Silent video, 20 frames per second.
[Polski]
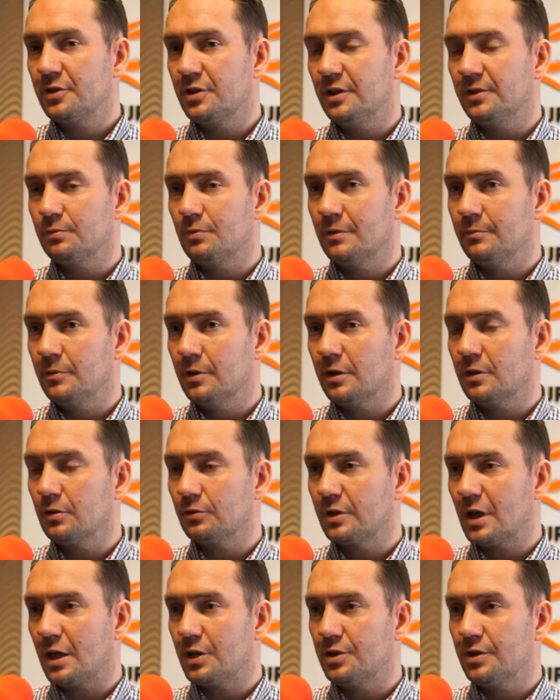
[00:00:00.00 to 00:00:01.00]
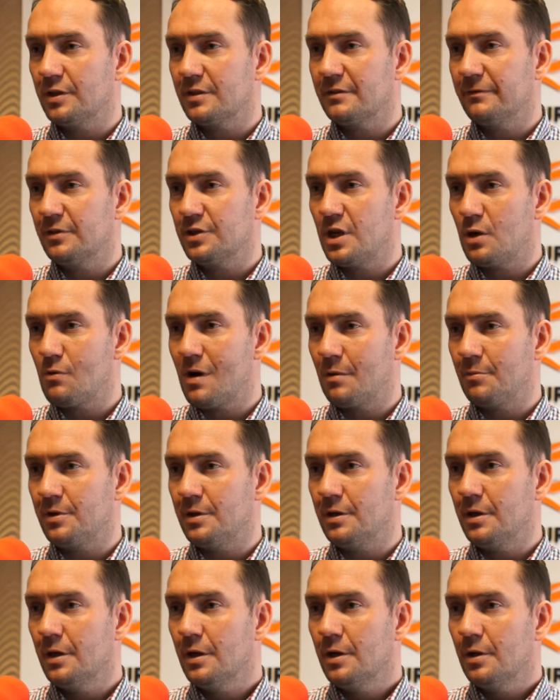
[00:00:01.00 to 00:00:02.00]
ścisłym kontakcie z
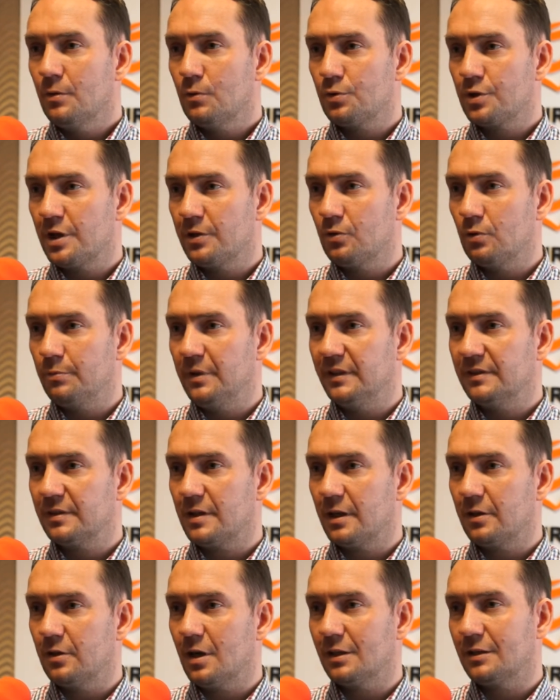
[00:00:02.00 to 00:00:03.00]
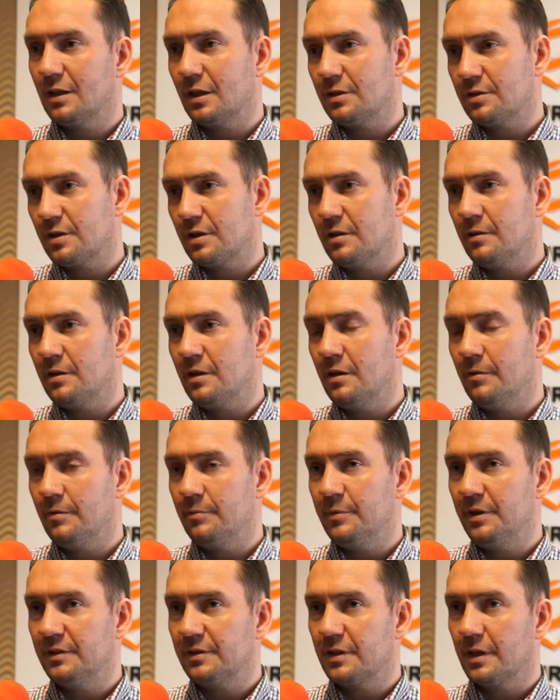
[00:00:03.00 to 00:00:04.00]
wydziałami Urzędu Miejskiego, a także
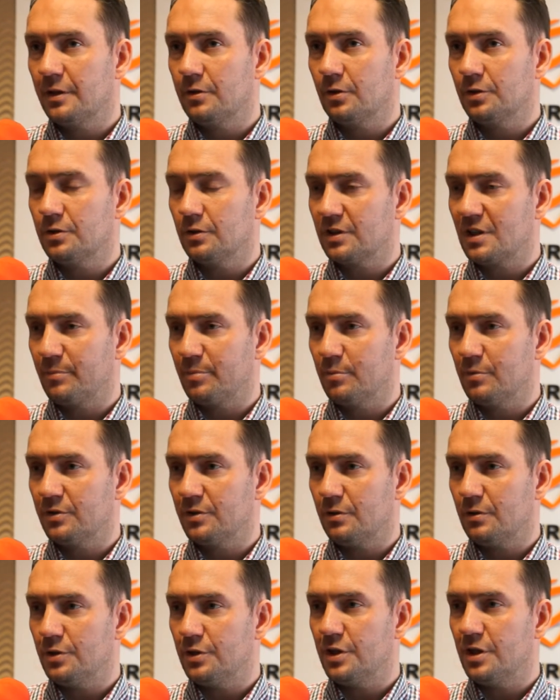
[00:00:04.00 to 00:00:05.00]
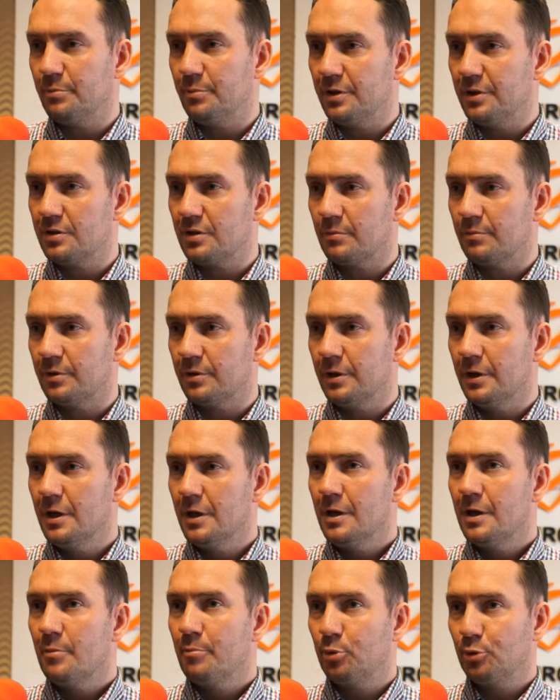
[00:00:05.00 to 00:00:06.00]
e, Miejskiego Ośrodka Pomocy Rodzinie być, żeby
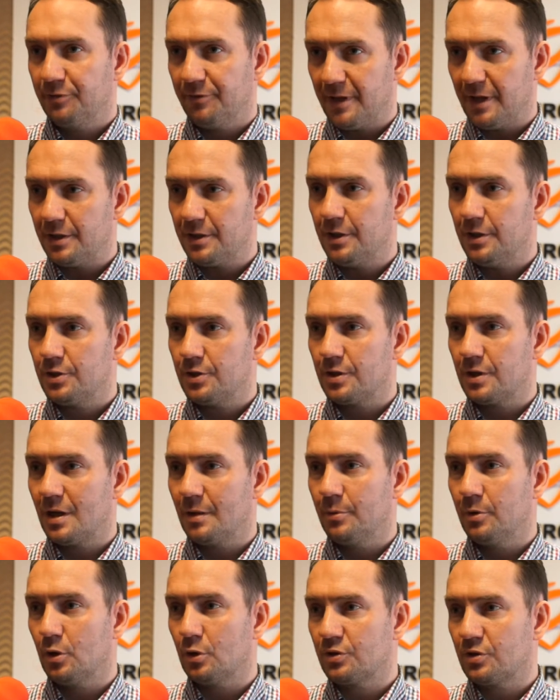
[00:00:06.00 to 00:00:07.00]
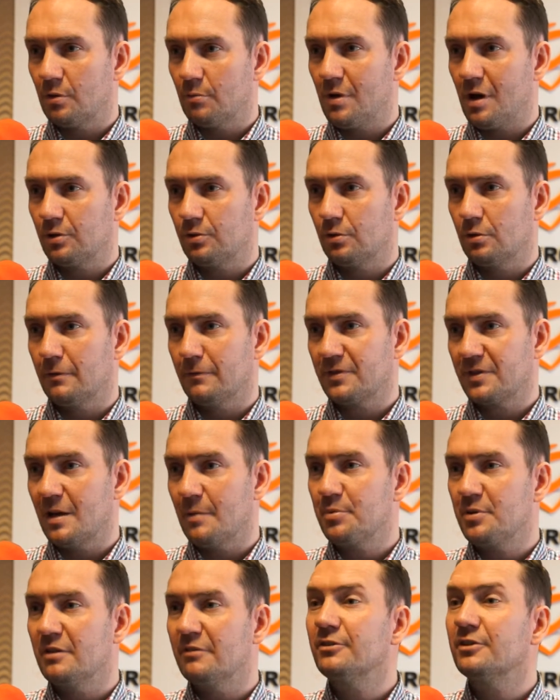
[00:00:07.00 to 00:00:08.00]
potwierdzić, czy aby osoba, którą
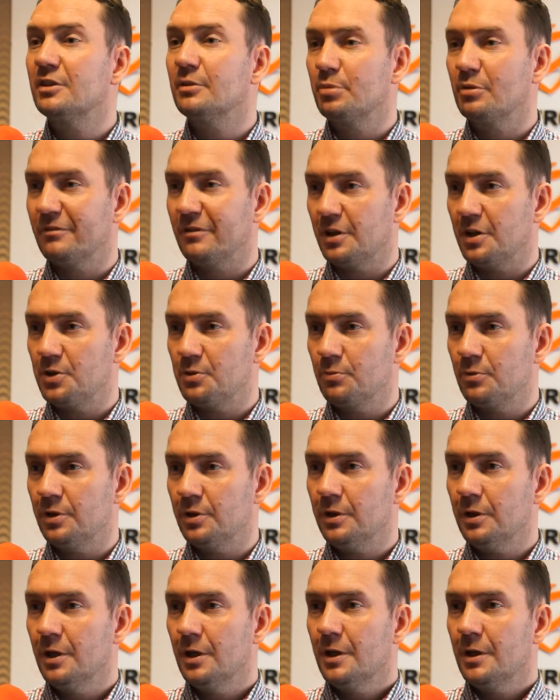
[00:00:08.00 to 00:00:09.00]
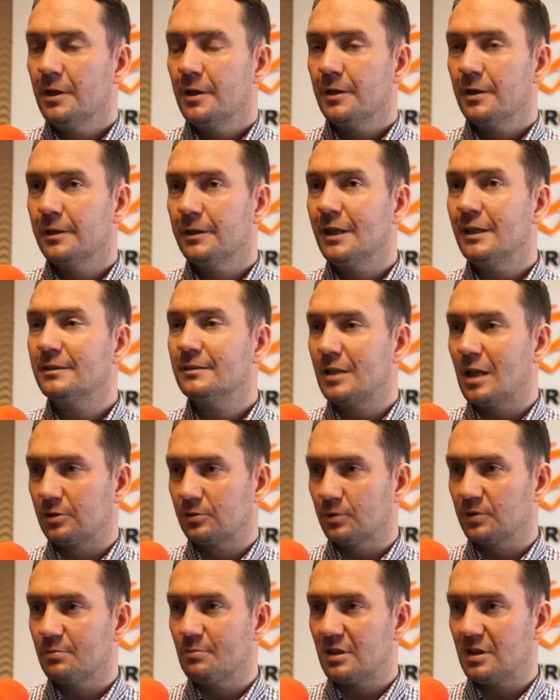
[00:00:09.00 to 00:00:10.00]
wstępnie wytypowaliśmy, e, jej
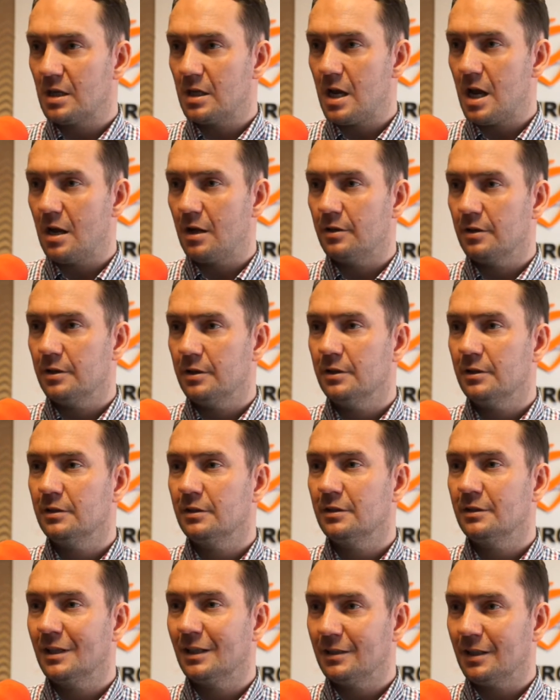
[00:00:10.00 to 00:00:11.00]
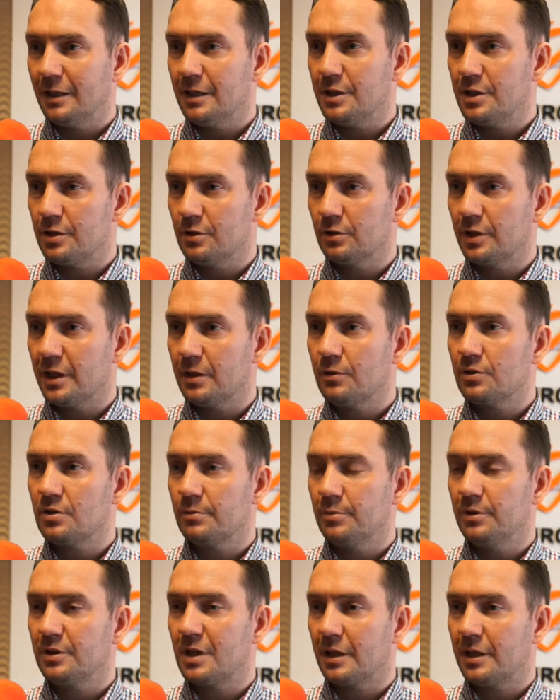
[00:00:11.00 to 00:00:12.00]
status materialny e, nadaje się do tego,
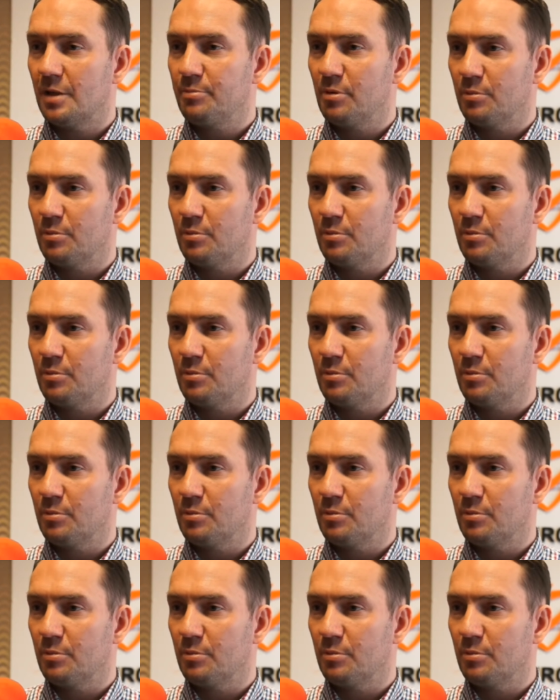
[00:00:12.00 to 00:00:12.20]
żeby takiej